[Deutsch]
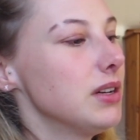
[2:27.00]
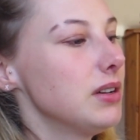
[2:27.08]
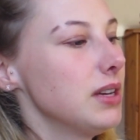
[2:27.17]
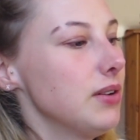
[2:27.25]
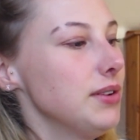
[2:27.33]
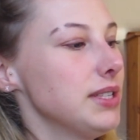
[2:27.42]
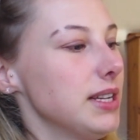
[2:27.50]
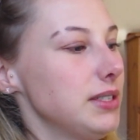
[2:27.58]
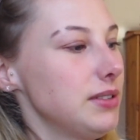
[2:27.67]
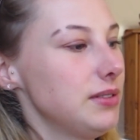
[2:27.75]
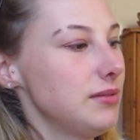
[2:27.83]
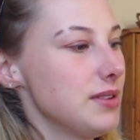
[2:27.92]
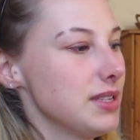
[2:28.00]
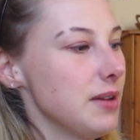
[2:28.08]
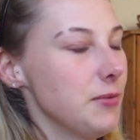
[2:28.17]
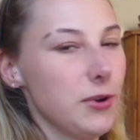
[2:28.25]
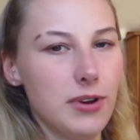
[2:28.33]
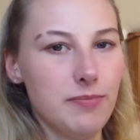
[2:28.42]
Ja, und das hat das
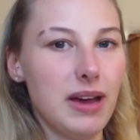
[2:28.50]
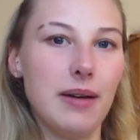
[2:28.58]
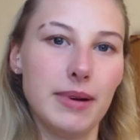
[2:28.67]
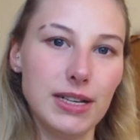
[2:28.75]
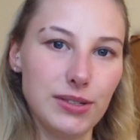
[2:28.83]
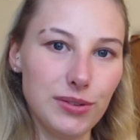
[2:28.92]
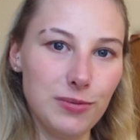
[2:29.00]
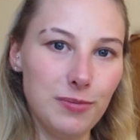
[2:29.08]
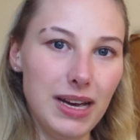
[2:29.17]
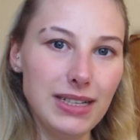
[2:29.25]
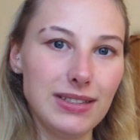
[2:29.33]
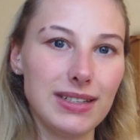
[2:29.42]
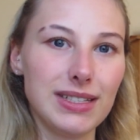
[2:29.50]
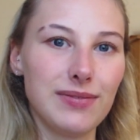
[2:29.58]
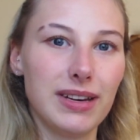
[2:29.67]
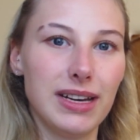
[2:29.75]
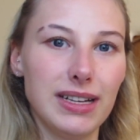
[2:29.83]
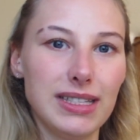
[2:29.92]
haben wir heute ein paar Mal so gemacht und das
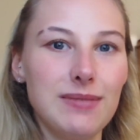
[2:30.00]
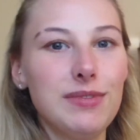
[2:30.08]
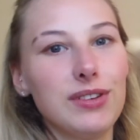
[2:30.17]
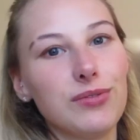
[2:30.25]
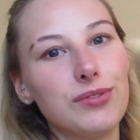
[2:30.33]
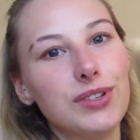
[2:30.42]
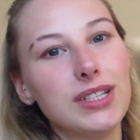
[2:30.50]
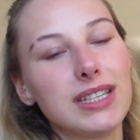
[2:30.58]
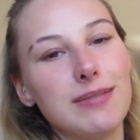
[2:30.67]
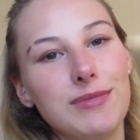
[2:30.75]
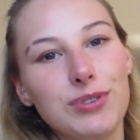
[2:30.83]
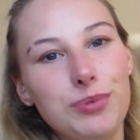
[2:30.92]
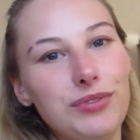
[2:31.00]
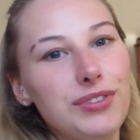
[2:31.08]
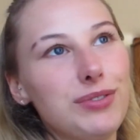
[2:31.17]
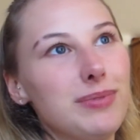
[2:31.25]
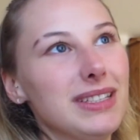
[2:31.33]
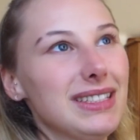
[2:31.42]
war ziemlich cool. Das hat mir super viel
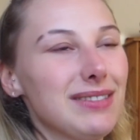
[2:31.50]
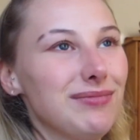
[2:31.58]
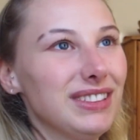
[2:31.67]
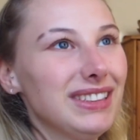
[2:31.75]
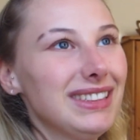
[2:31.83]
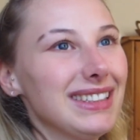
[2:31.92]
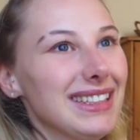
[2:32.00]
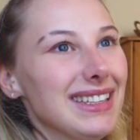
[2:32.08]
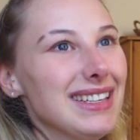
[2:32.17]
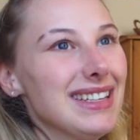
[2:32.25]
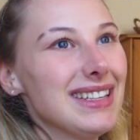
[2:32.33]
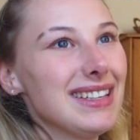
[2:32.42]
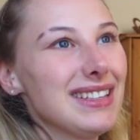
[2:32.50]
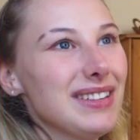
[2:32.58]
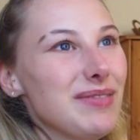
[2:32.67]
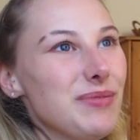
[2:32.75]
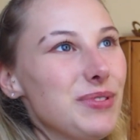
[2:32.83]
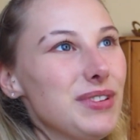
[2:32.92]
Spaß gemacht.
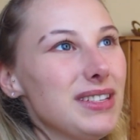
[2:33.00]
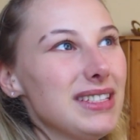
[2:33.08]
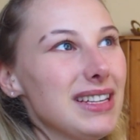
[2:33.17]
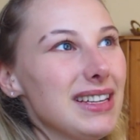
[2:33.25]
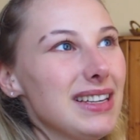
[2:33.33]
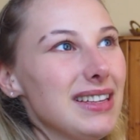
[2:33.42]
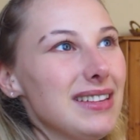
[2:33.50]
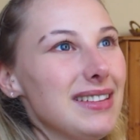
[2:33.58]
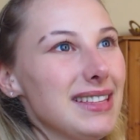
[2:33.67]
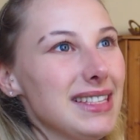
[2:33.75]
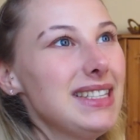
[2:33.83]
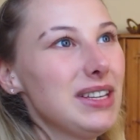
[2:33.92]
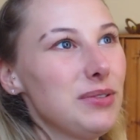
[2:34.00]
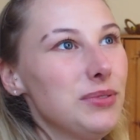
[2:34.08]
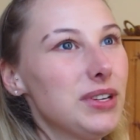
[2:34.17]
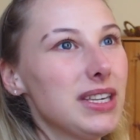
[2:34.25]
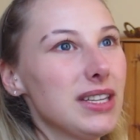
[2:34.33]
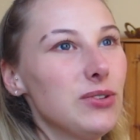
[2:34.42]
Ähm, und es ist auch
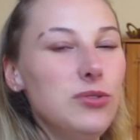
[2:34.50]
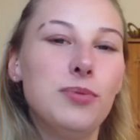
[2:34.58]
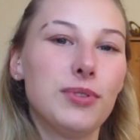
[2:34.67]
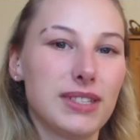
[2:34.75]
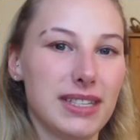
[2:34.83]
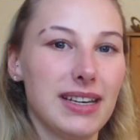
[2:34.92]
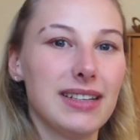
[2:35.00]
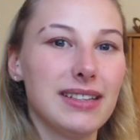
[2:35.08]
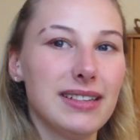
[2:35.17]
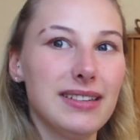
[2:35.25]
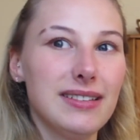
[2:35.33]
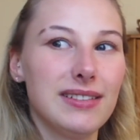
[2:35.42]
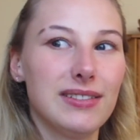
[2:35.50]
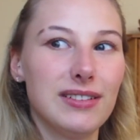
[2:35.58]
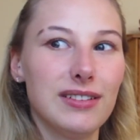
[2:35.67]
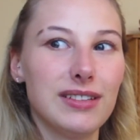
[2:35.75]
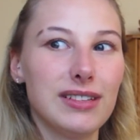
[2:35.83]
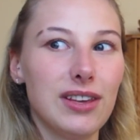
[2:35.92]
wirklich eine Übungssache
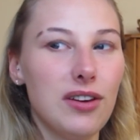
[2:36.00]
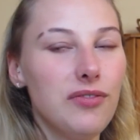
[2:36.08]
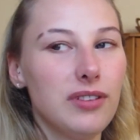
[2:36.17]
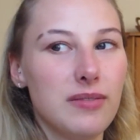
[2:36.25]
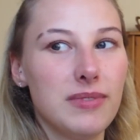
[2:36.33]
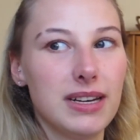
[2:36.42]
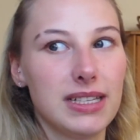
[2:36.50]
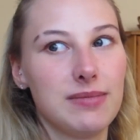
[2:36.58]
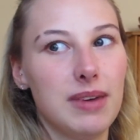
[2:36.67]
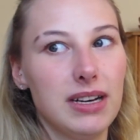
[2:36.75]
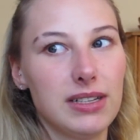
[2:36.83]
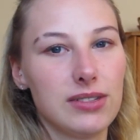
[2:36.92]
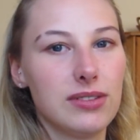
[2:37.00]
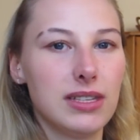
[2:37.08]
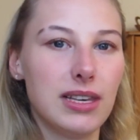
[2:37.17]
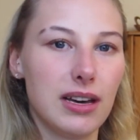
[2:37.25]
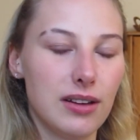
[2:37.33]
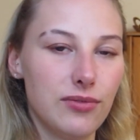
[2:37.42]
und je öfter man das macht, desto
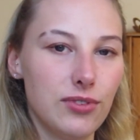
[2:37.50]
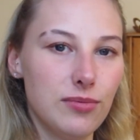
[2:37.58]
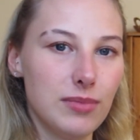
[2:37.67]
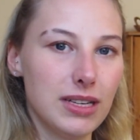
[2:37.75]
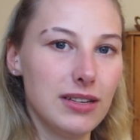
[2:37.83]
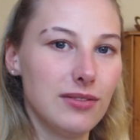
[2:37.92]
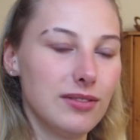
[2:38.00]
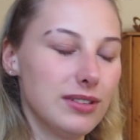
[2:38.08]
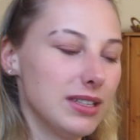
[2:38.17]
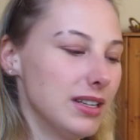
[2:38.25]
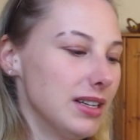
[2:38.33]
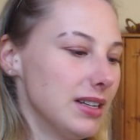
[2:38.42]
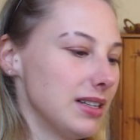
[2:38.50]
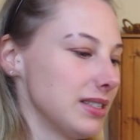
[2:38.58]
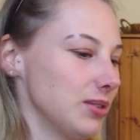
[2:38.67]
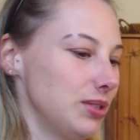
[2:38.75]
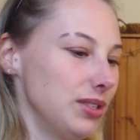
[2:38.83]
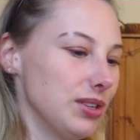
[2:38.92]
sicherer wird man und ist
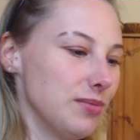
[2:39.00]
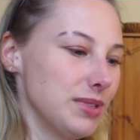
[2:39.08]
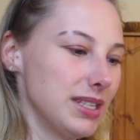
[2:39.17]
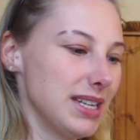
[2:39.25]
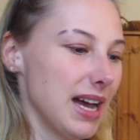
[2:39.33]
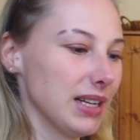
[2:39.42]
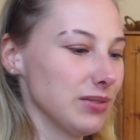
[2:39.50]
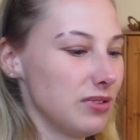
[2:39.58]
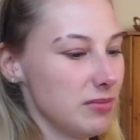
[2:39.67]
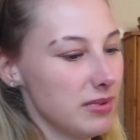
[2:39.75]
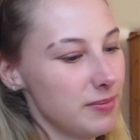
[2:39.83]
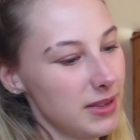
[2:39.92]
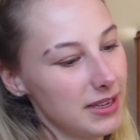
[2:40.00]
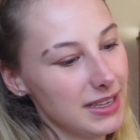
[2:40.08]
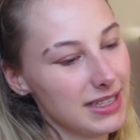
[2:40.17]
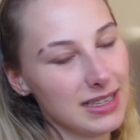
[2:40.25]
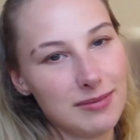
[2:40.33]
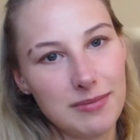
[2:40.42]
natürlich auch ein bisschen
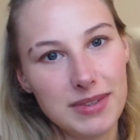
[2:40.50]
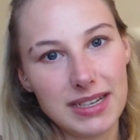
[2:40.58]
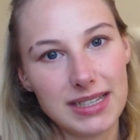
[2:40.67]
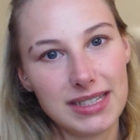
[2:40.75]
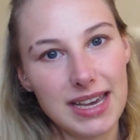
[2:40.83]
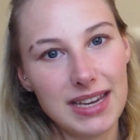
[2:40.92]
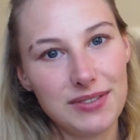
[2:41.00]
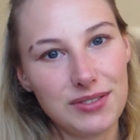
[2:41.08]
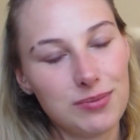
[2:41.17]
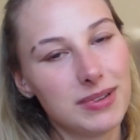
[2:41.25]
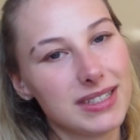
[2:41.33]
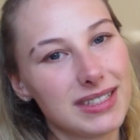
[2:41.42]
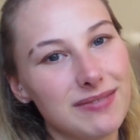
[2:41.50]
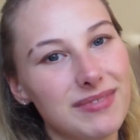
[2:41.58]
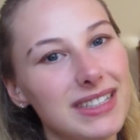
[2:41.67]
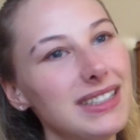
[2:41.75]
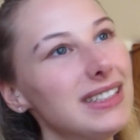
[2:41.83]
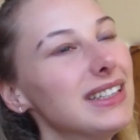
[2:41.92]
tagesformabhängig, aber mir hat das echt viel Spaß
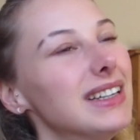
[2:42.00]
gemacht.